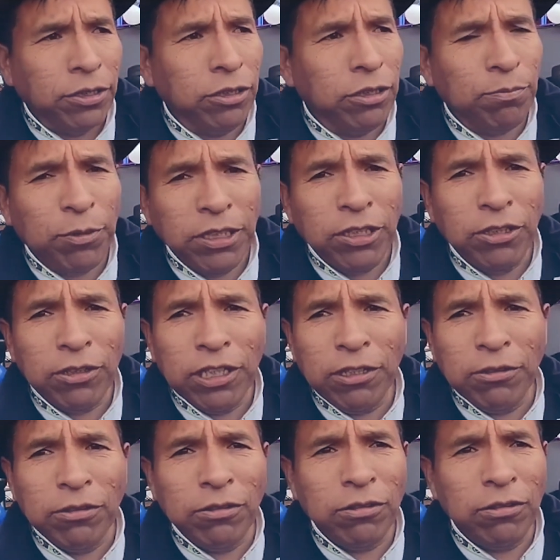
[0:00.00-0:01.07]
No, pues yo
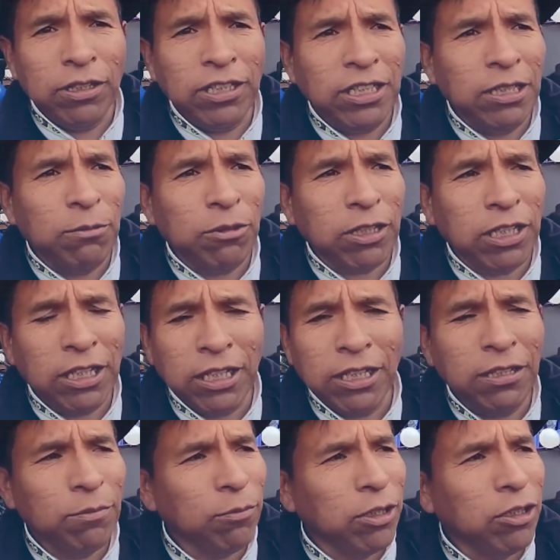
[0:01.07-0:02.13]
digo, estimo
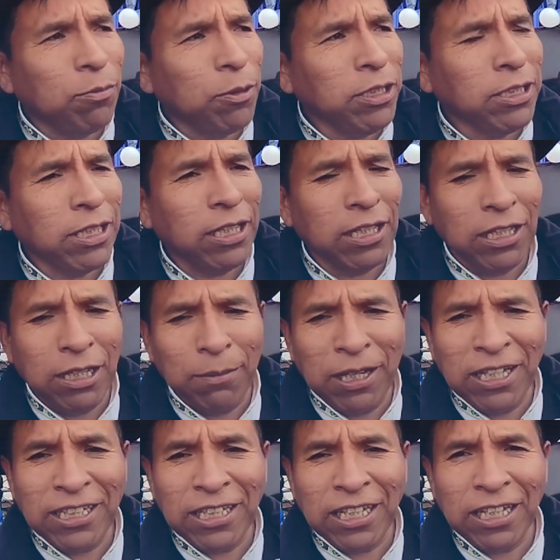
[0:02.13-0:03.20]
que, bueno, pues eh,
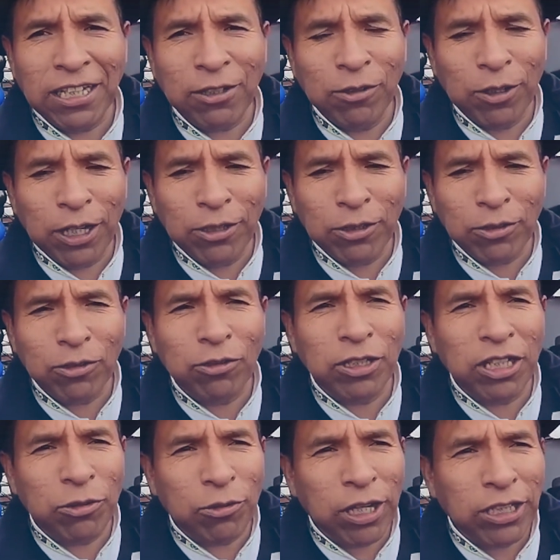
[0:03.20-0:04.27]
llevar este congreso
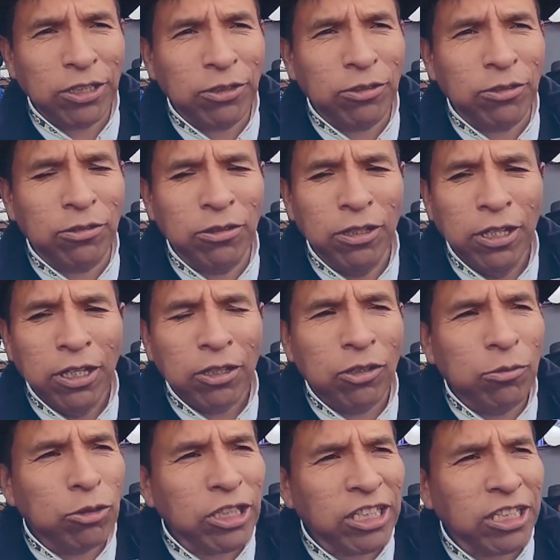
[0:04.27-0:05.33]
con educación,
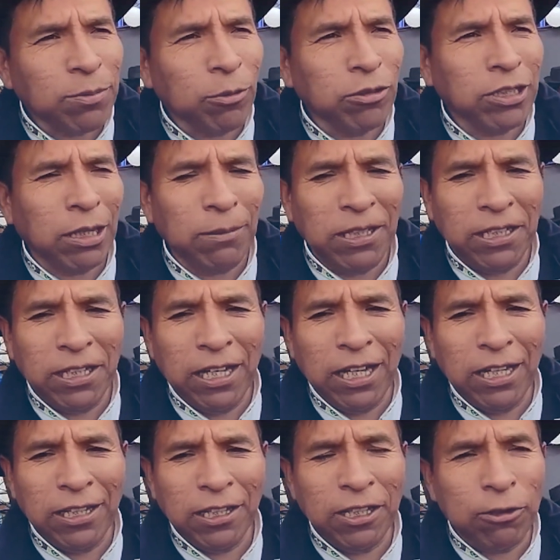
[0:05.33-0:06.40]
con mucha
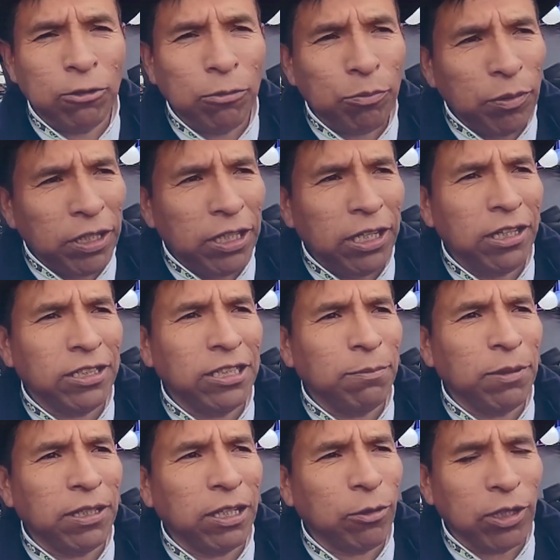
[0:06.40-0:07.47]
responsabilidad y cumplir
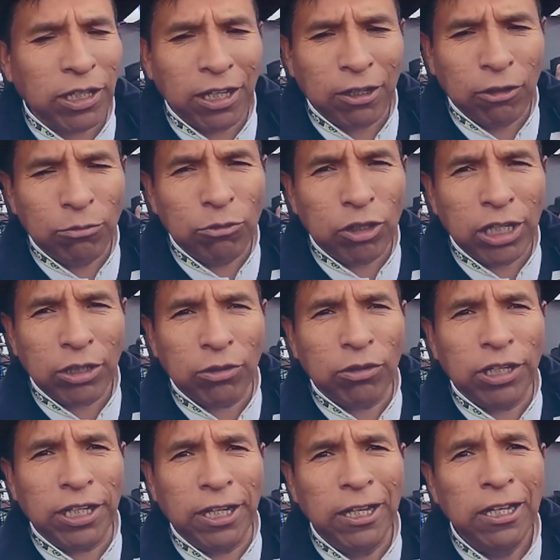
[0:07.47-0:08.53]
siempre de acuerdo a la
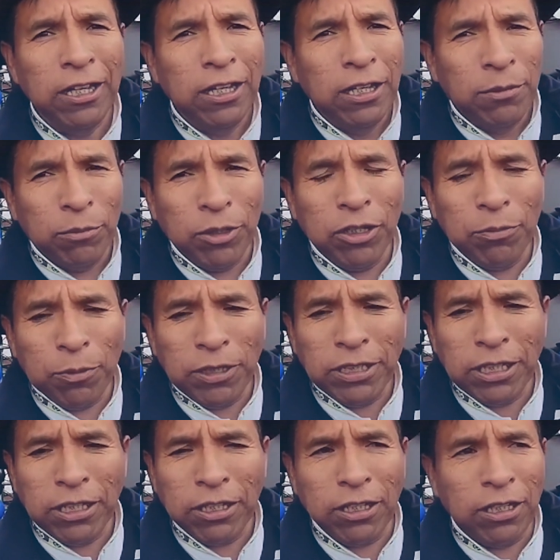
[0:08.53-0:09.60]
convocatoria. Bueno,
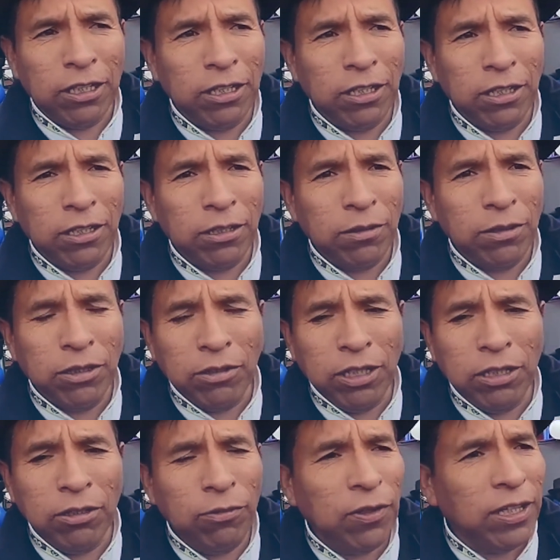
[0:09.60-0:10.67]
pues eh, yo
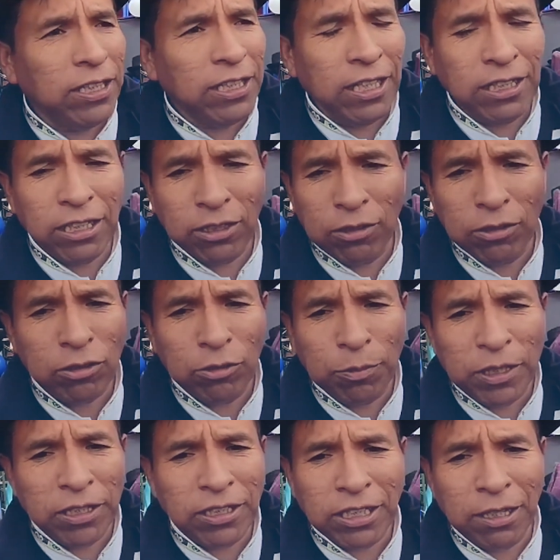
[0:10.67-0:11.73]
digo felicidades a todos los
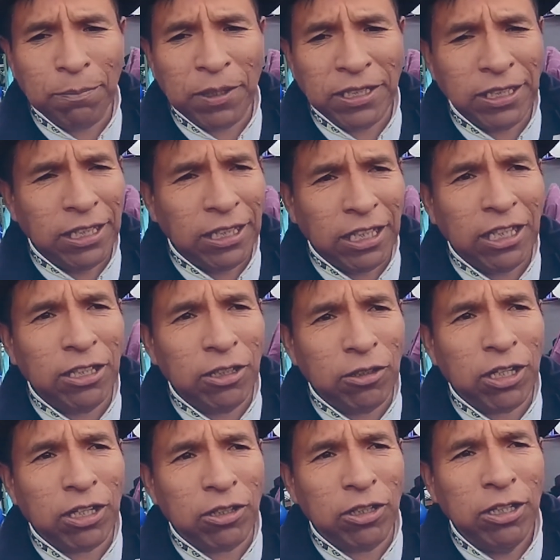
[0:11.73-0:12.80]
compañeros que están presentes y
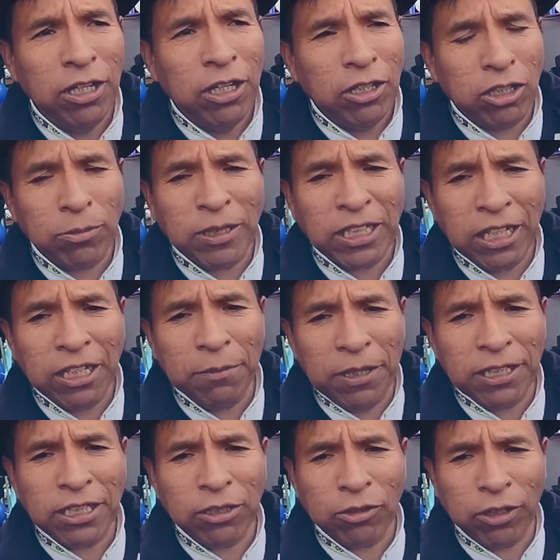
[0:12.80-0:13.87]
yo creo que nos va a salir
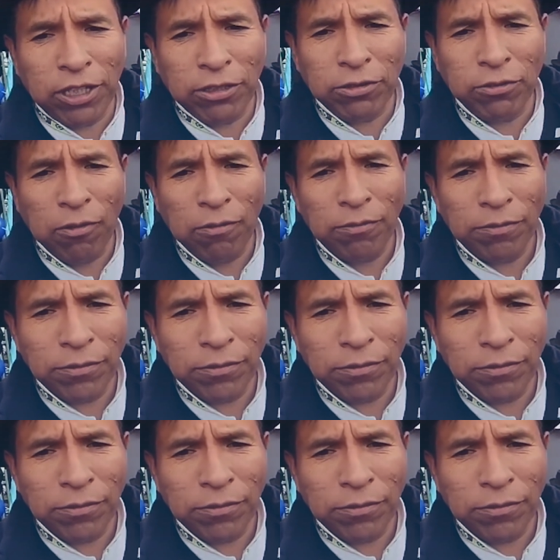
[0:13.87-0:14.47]
bien este congreso.